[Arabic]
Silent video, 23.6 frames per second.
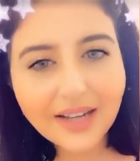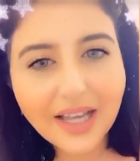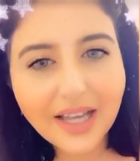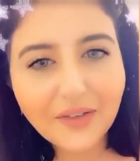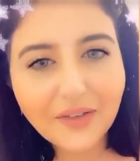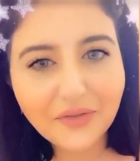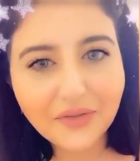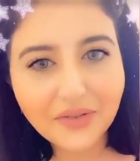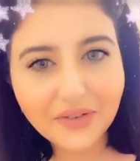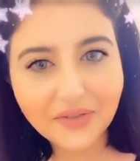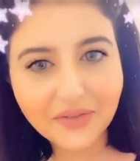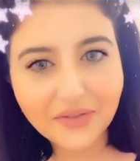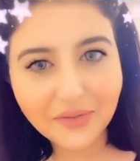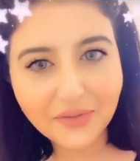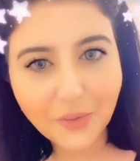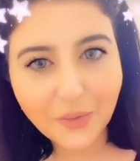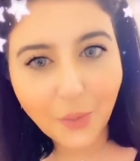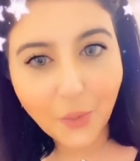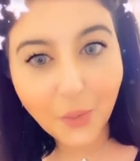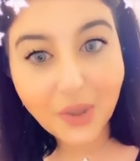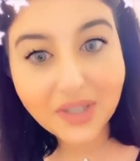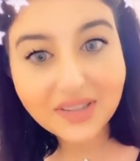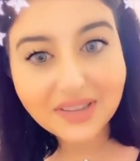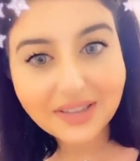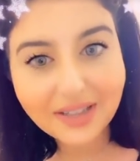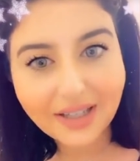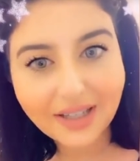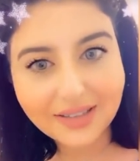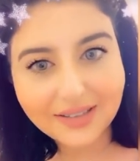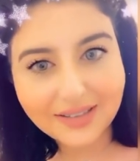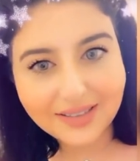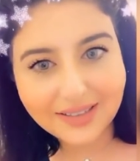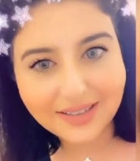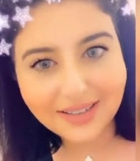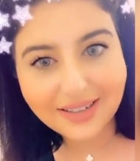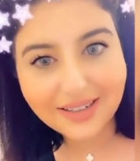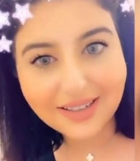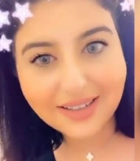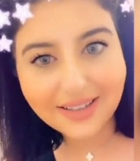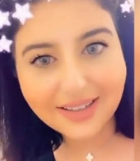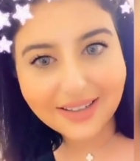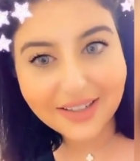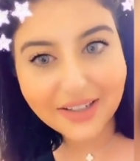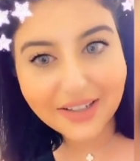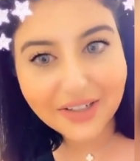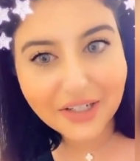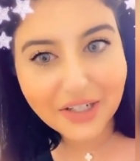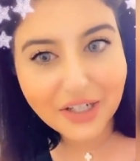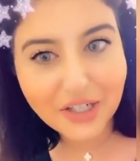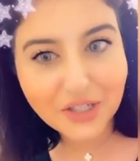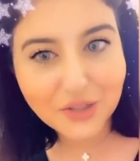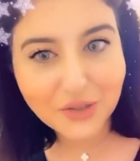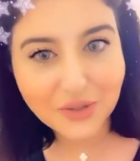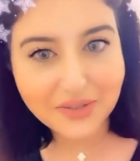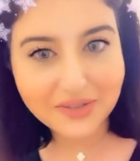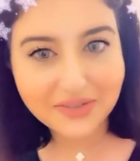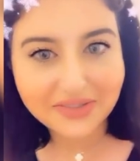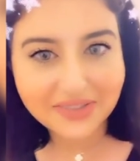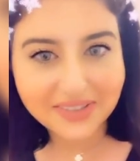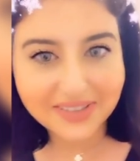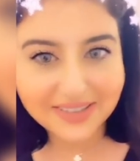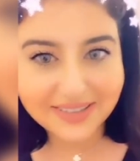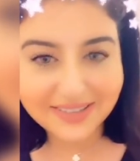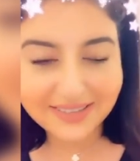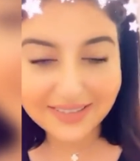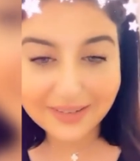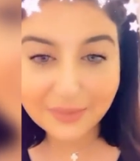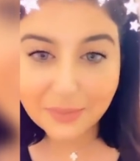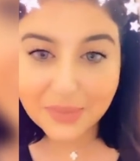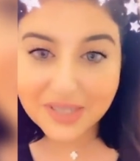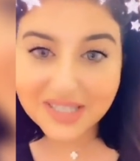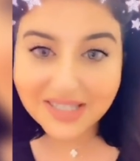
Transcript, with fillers: نخفف وطأة اللي احنا نشعر فيه